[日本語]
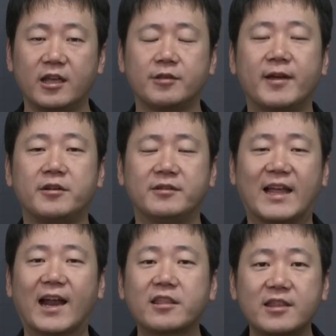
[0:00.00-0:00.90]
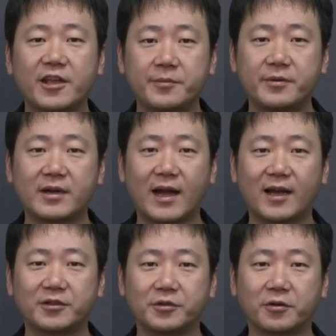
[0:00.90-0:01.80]
いわゆる奈良時代の文
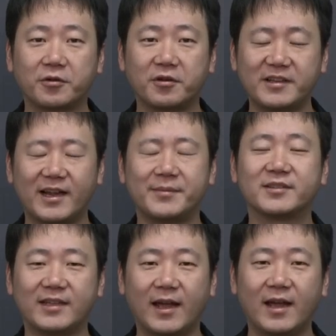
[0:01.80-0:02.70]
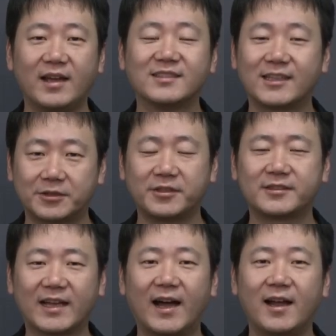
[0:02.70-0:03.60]
化というところになりますね。早速で
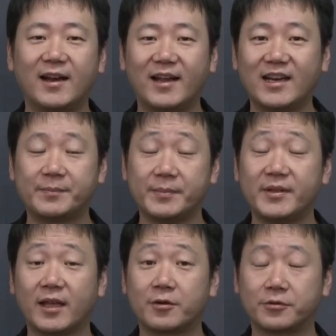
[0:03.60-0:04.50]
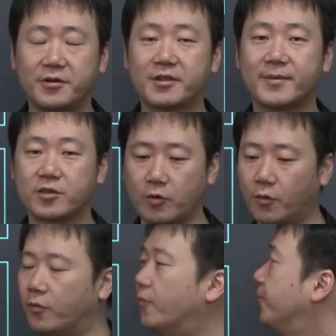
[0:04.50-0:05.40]
すがラインナップ見ていくことにしましょ